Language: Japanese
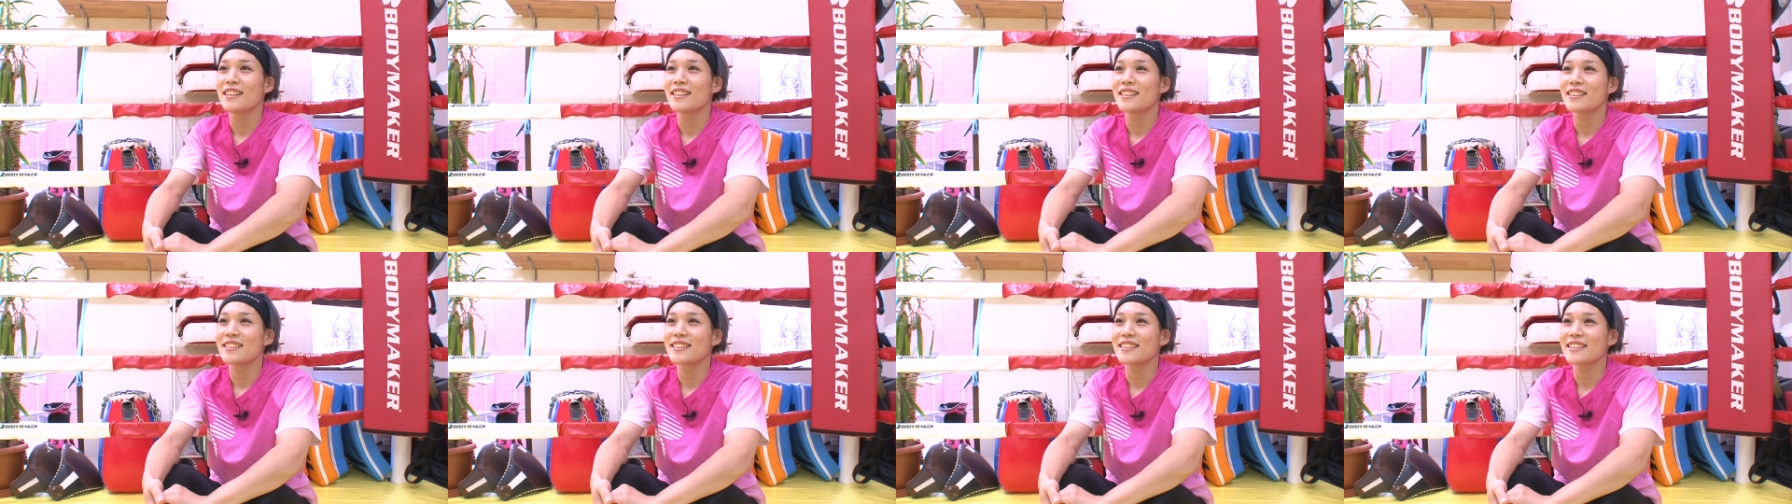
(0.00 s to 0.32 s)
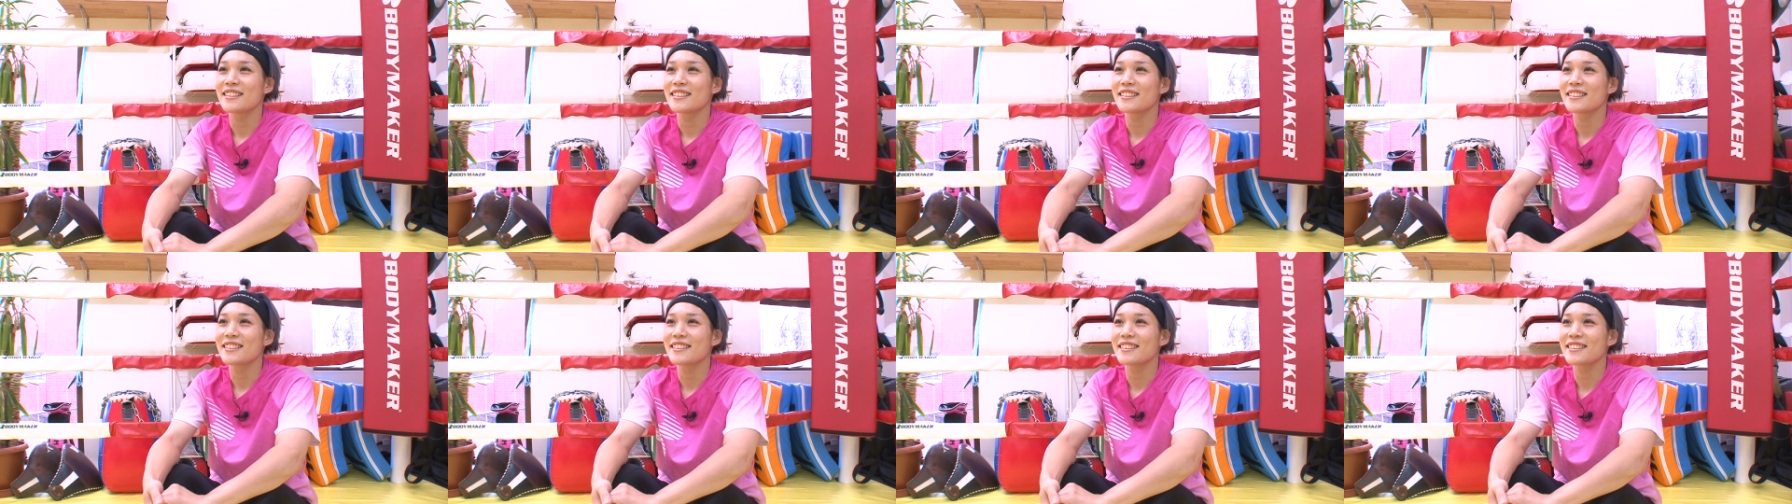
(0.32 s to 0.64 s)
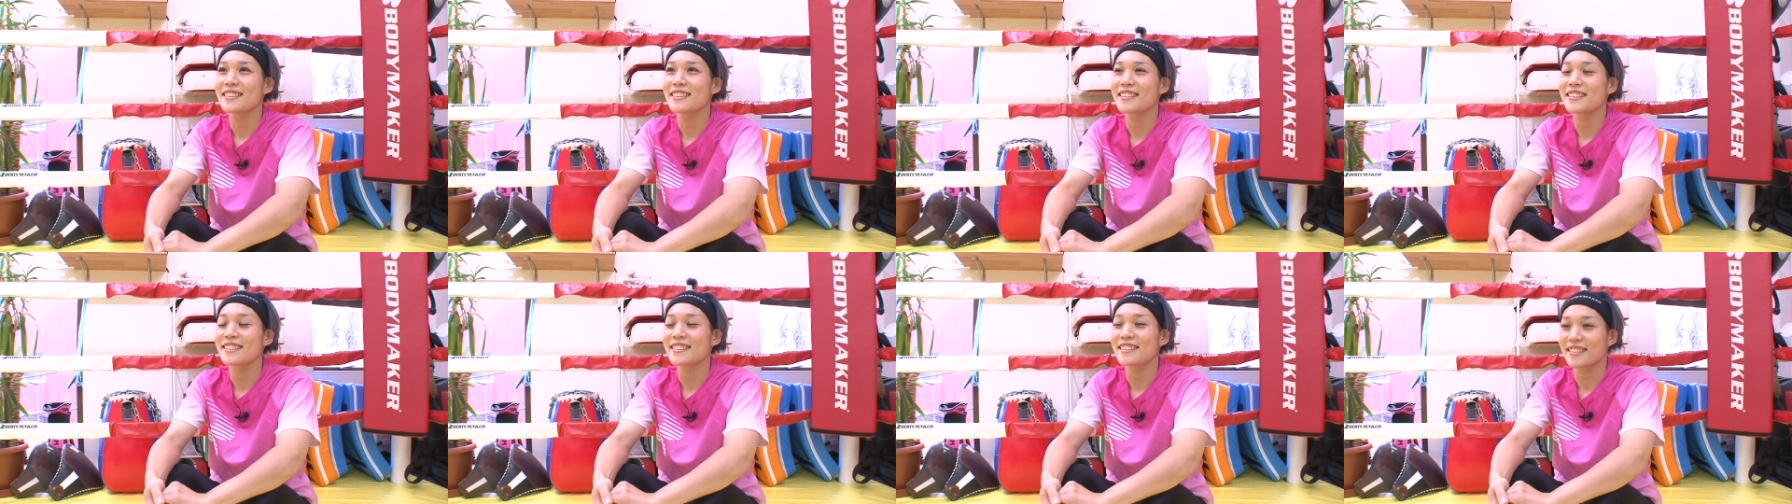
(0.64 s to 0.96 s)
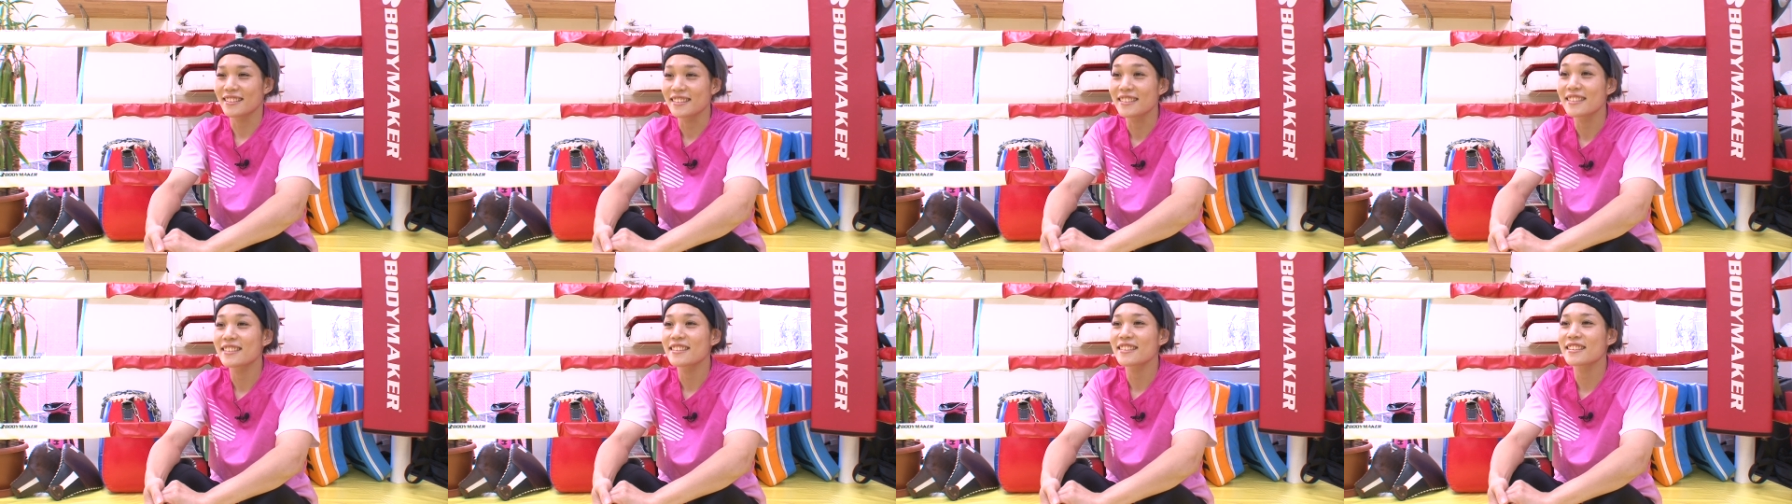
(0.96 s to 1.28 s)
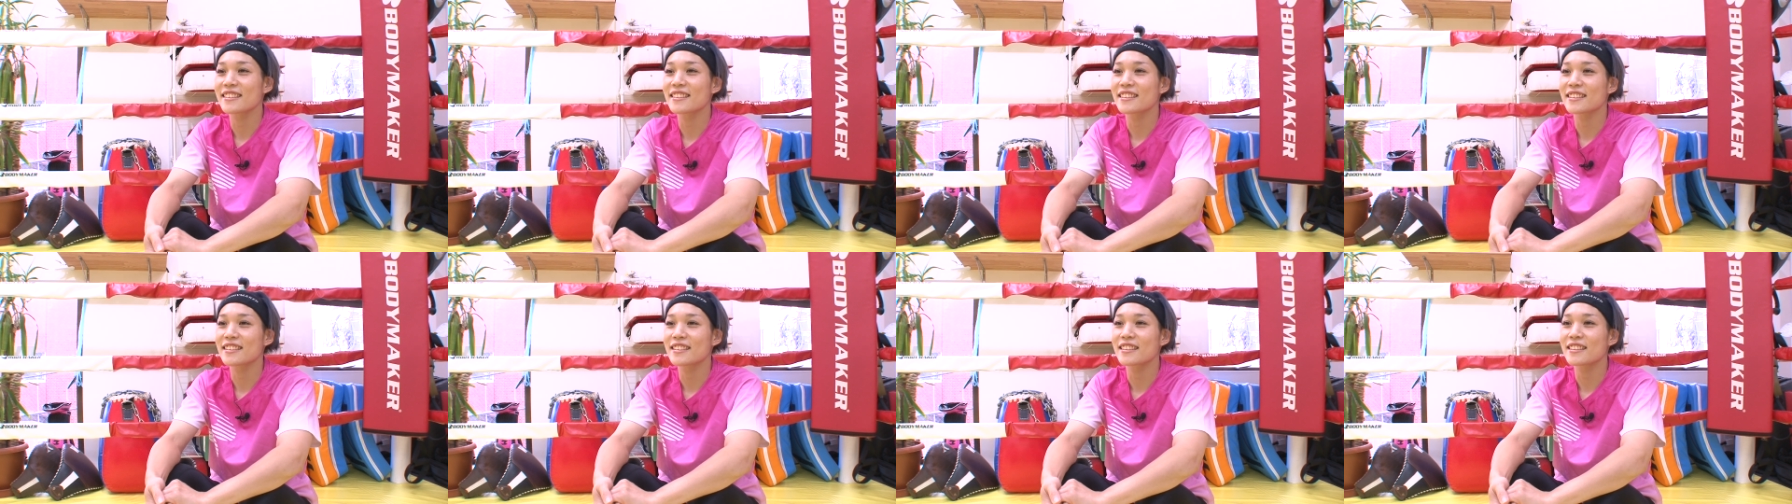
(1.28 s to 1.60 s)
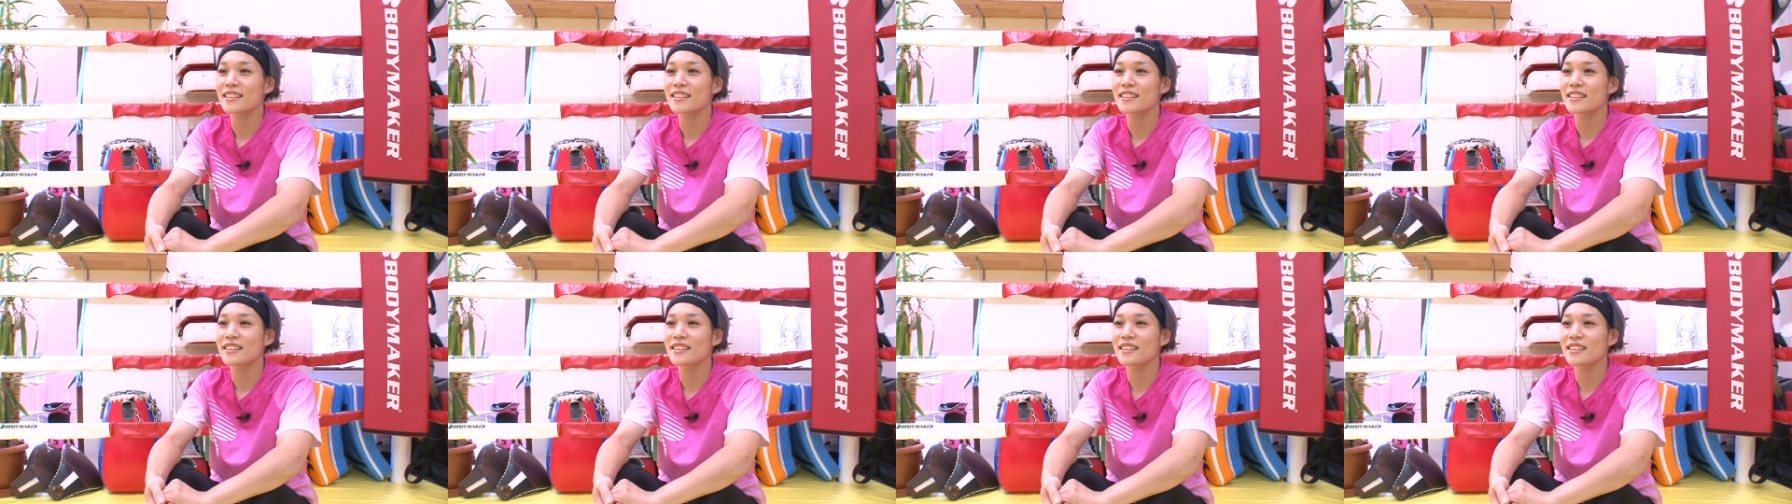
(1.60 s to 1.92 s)
あの先ほどダンスのお話
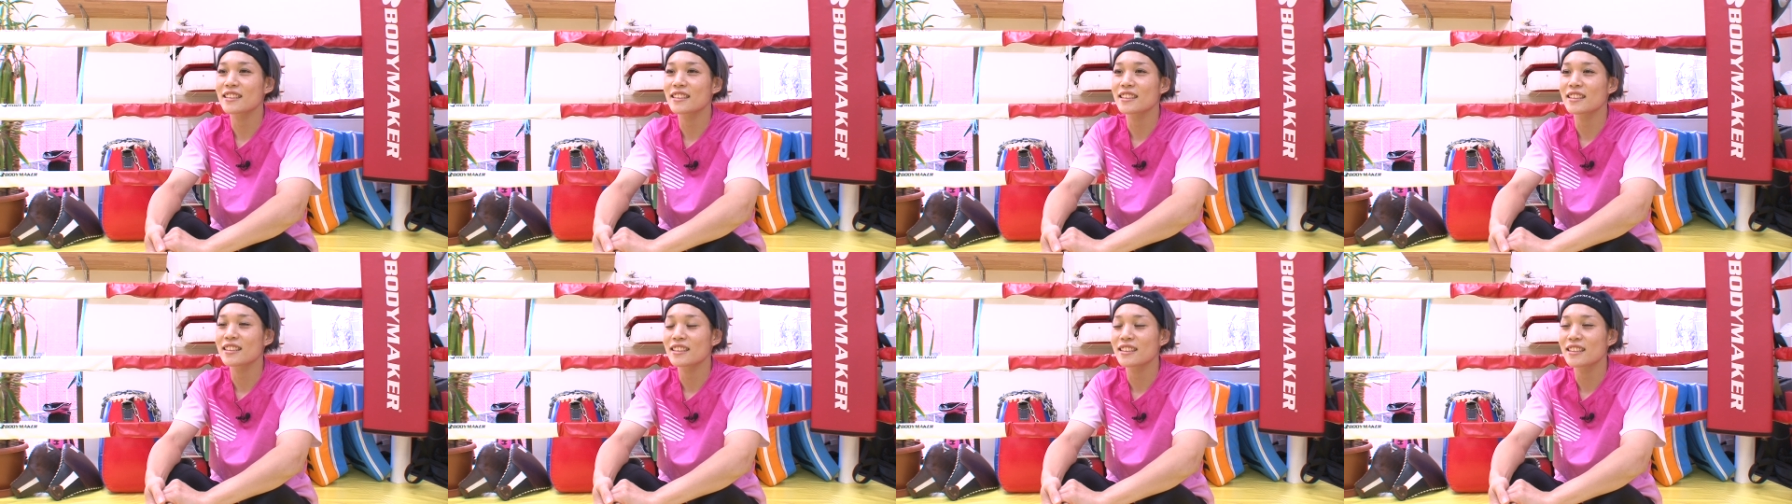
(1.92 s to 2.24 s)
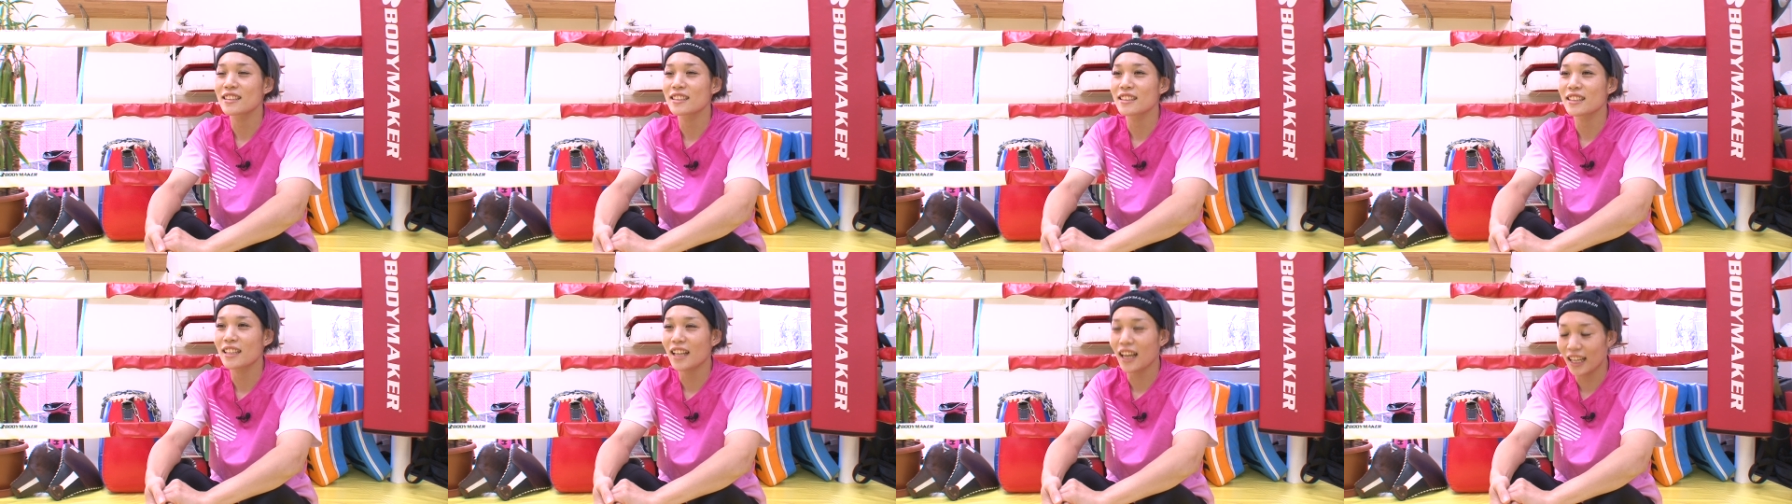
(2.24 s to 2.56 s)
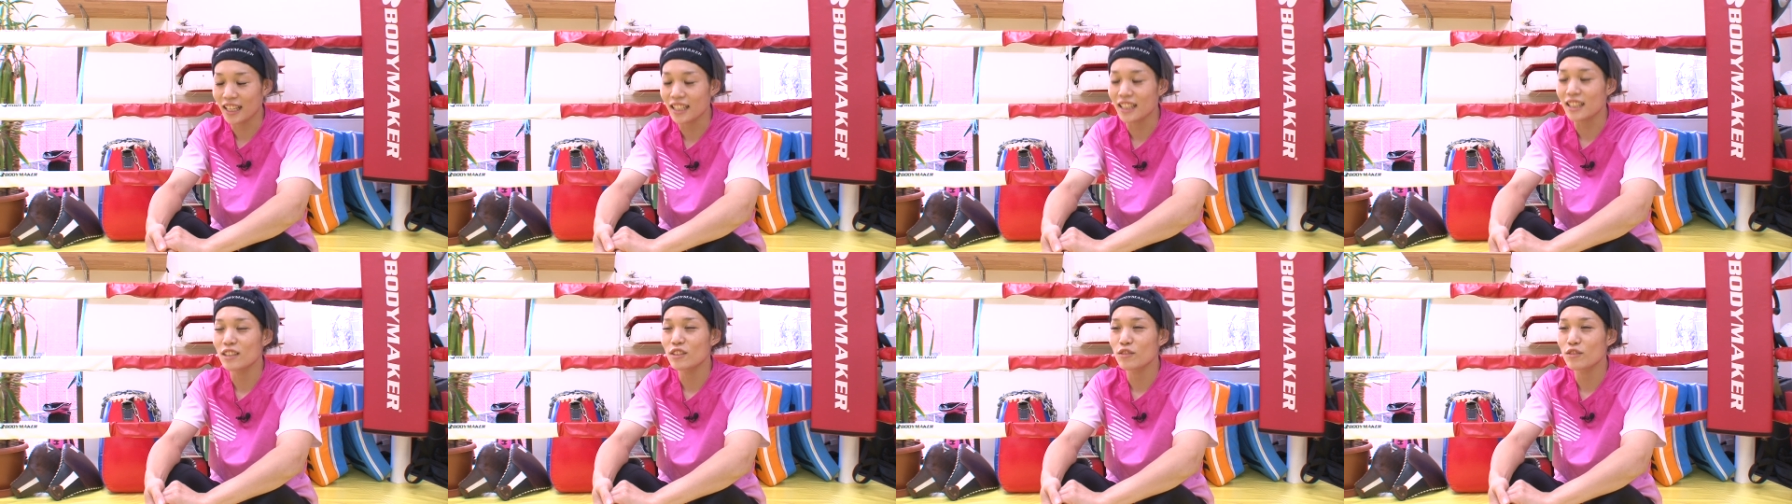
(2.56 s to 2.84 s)
も出ましたけれども、はい、